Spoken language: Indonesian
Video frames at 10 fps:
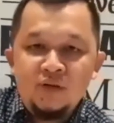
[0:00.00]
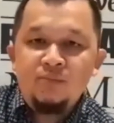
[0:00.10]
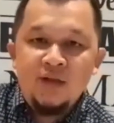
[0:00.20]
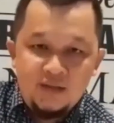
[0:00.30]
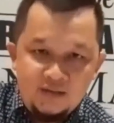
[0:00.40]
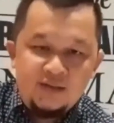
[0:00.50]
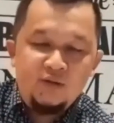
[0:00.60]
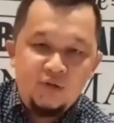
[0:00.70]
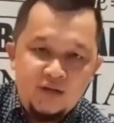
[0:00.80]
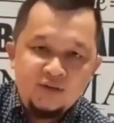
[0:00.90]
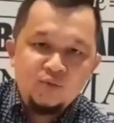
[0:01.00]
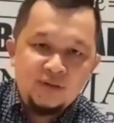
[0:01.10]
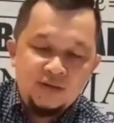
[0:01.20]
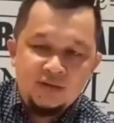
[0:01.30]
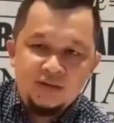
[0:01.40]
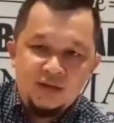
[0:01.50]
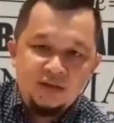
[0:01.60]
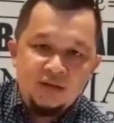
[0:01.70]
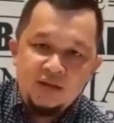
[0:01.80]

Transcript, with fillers: berada di wilayah Sumatera Selatan